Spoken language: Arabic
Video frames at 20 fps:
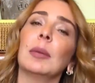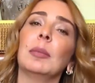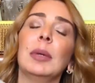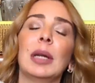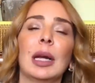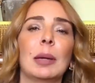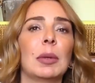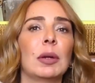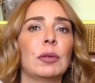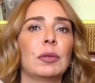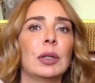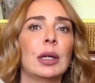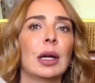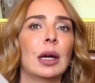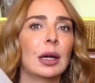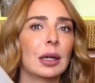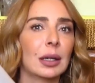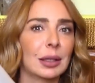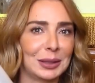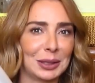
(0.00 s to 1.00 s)
بنعمل
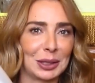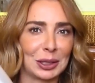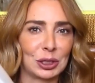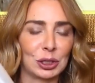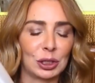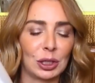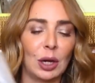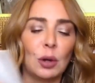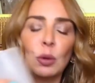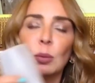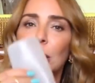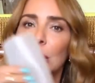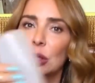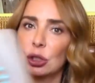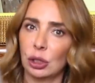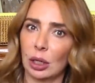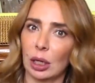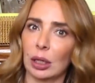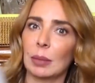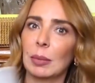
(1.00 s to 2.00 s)
فيها كثير أشياء ومن
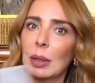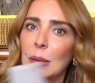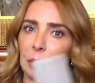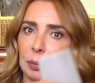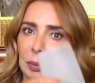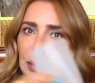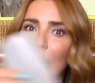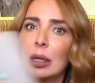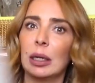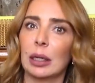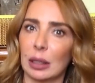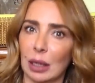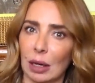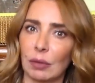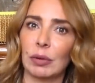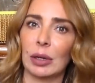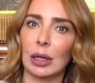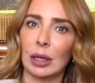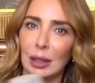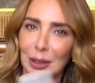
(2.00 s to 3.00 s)
الأشياء كمان نعمل هي
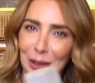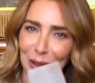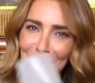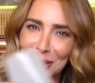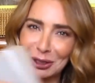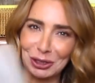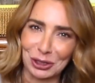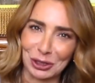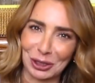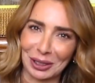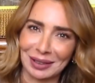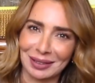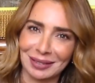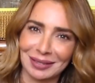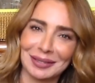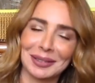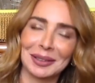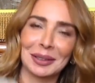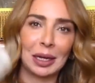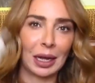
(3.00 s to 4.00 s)
الكنافة الخشنة
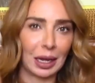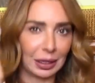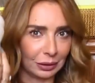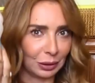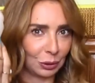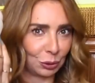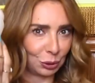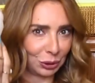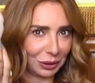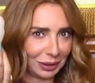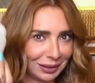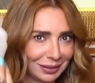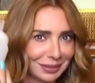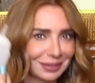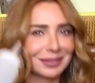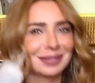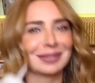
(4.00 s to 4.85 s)
هاي ضرورية